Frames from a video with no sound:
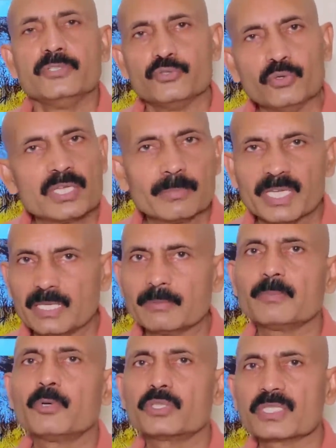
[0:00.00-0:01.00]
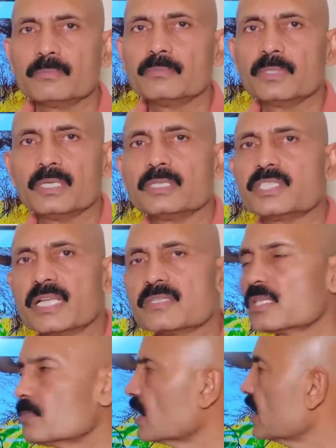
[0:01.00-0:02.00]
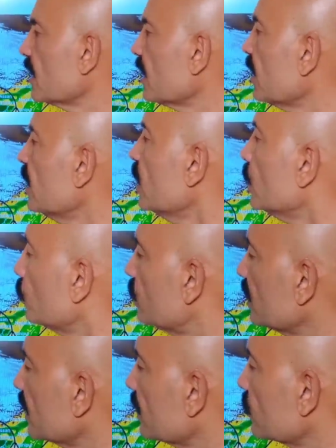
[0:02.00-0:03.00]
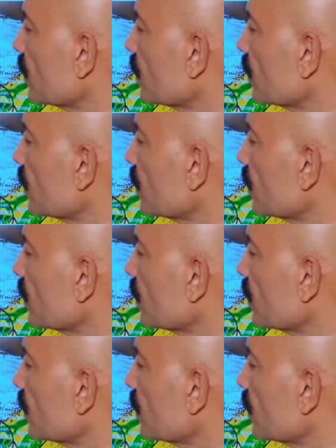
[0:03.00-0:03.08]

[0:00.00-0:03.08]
जून के महीने में बहुत कम चांसेज बन रहे हैं उसी तरह